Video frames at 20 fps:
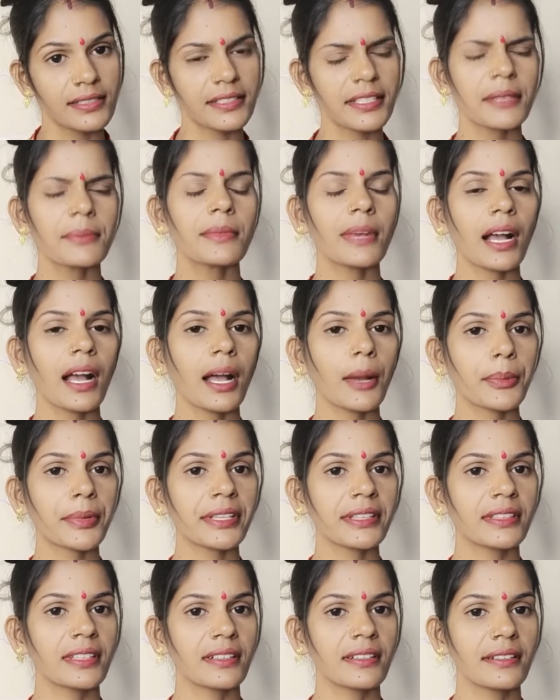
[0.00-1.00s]
सेम
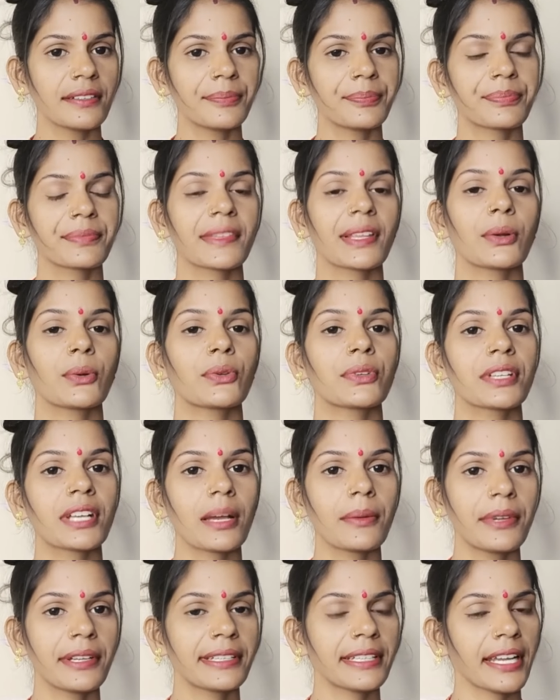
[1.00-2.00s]
आपकी तरह
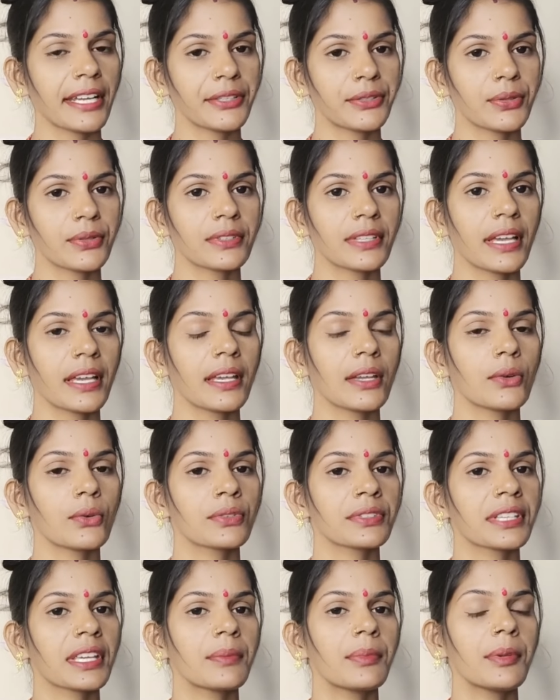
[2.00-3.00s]
उनका भी टाइट होता है
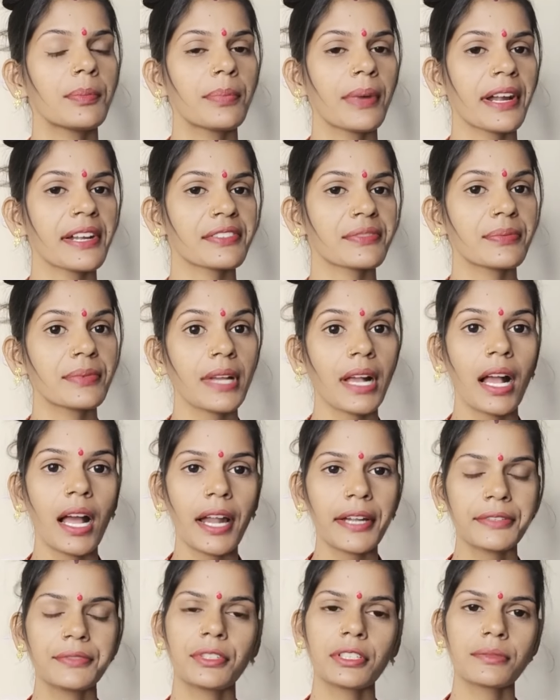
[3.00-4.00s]
उनके भी पार्ट्स में
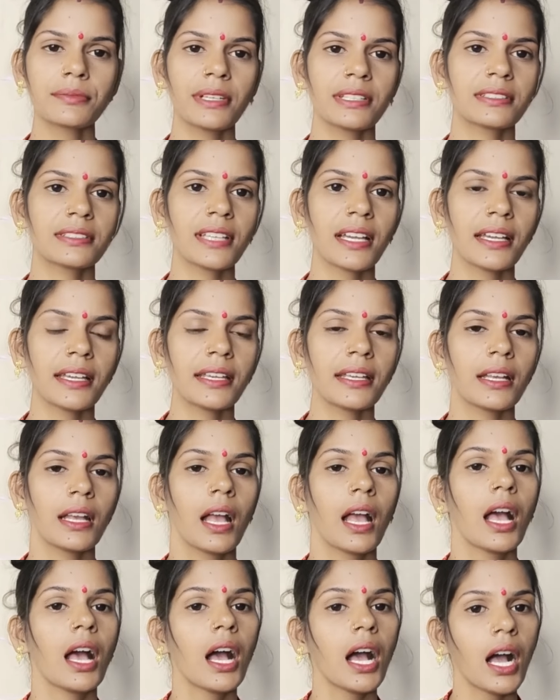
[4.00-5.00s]
हार्डवर्क बनता है
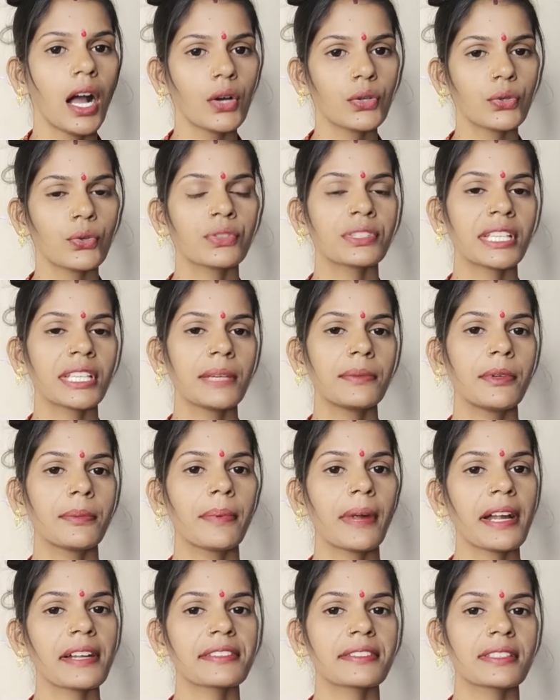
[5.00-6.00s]
और उनके भी
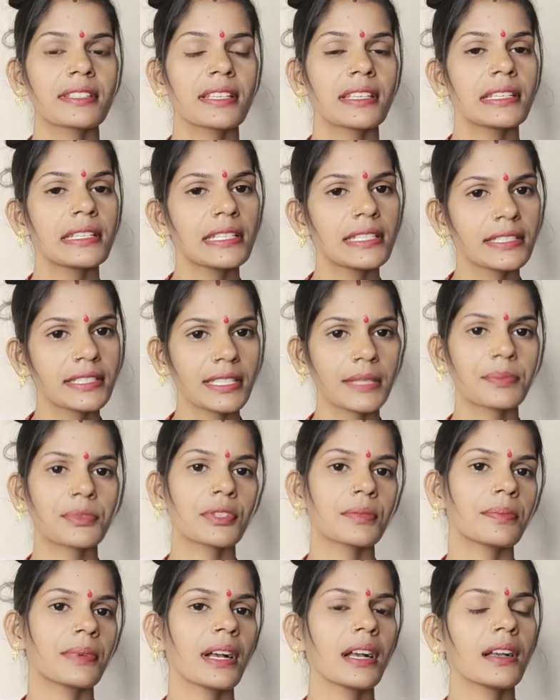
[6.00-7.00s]
पार्ट्स से
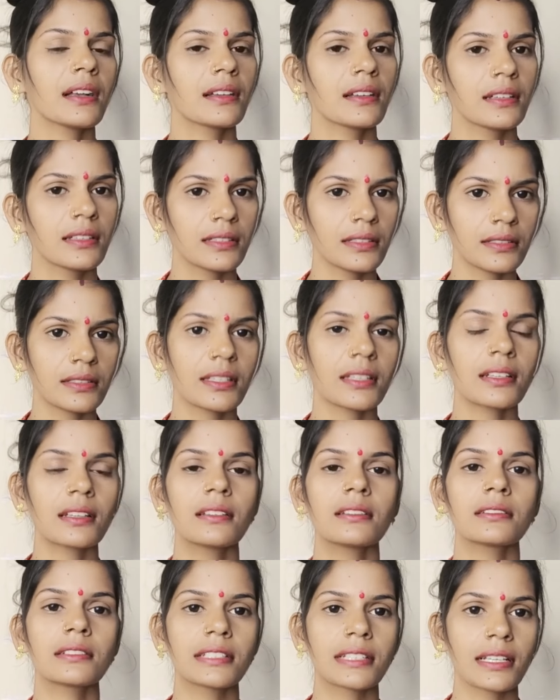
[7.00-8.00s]
चिपचिपा
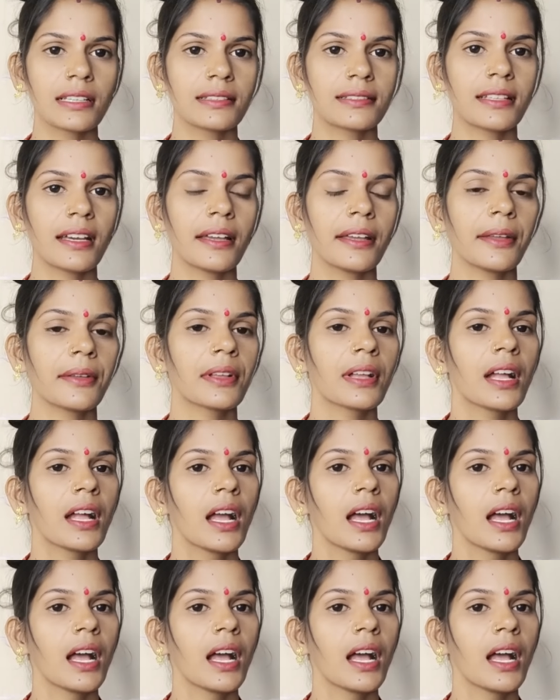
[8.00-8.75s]
तरल निकलता है